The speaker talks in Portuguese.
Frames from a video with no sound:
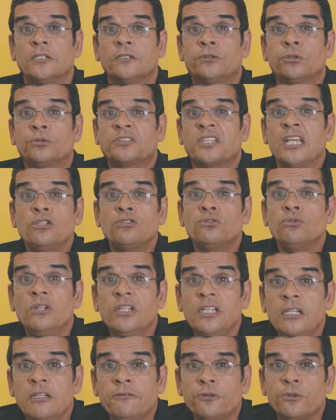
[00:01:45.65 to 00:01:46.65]
Tu tens um
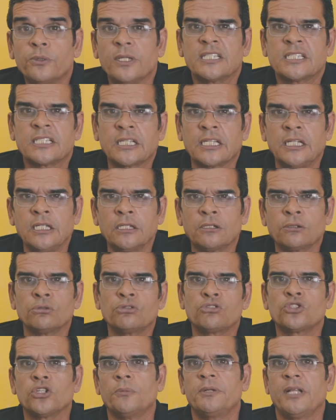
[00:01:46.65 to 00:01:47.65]
livro escrito
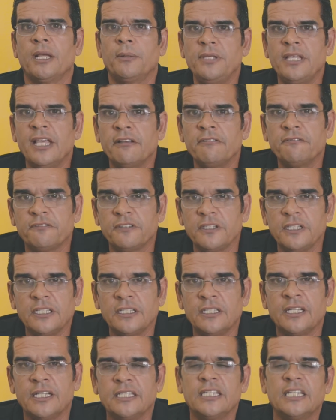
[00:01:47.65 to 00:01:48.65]
sobre a minha
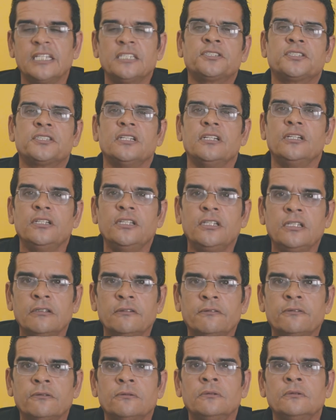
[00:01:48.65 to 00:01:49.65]
vida e este
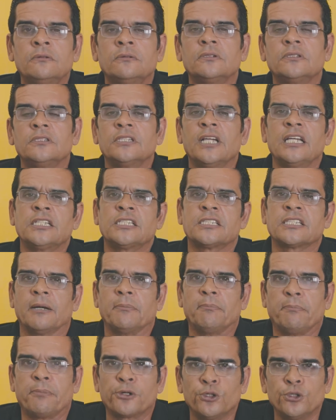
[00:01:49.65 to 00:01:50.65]
livro já está
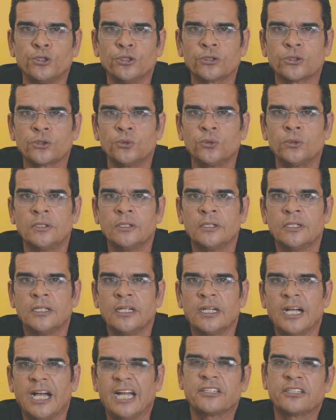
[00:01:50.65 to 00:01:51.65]
pronto
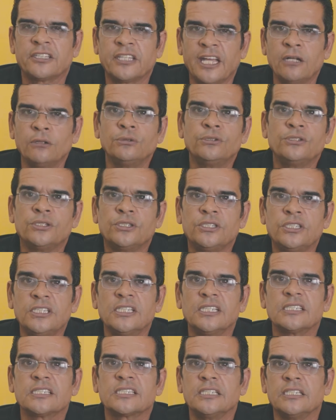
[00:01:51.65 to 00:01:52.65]
até os
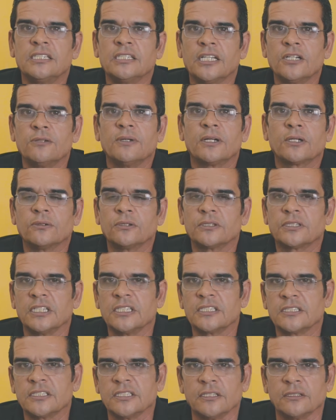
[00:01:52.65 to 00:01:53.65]
dias que não
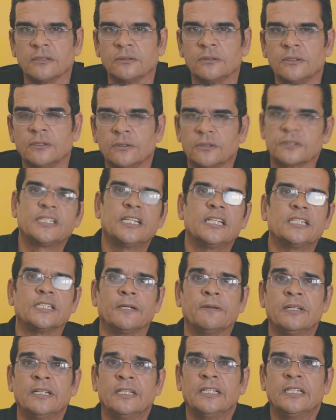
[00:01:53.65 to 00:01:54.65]
aconteceram. Ou seja,
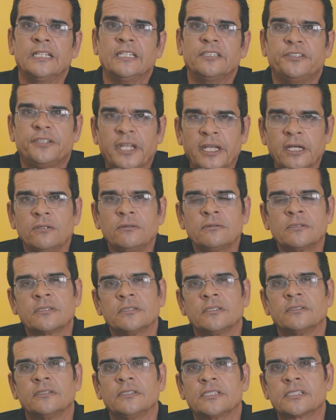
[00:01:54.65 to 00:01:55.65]
Deus
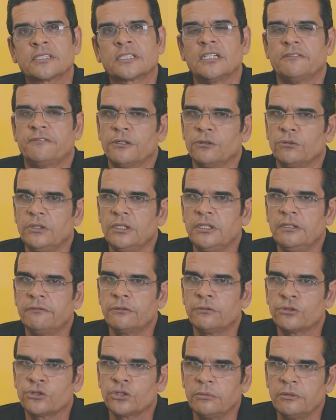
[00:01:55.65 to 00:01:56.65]
escreveu um
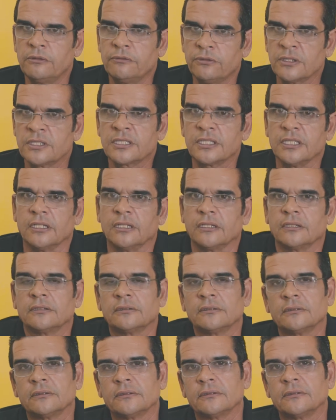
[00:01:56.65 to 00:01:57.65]
livro sobre você.
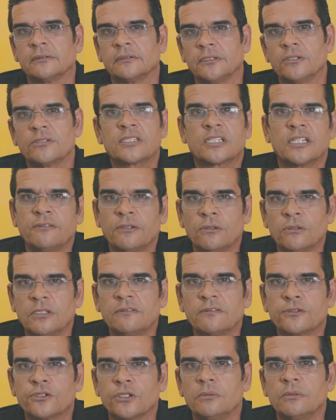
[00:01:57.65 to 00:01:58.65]
Deus escreveu um
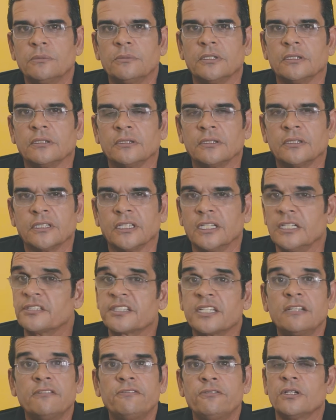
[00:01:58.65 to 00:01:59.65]
livro sobre mim. Ele
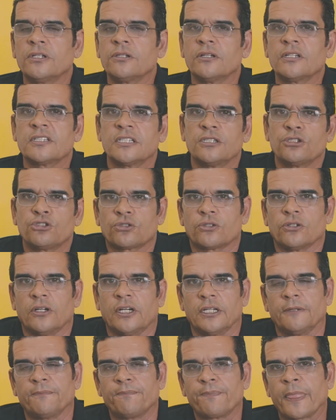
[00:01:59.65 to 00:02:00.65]
escreveu a nossa
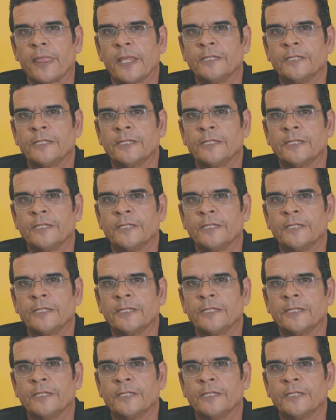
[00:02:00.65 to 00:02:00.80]
história.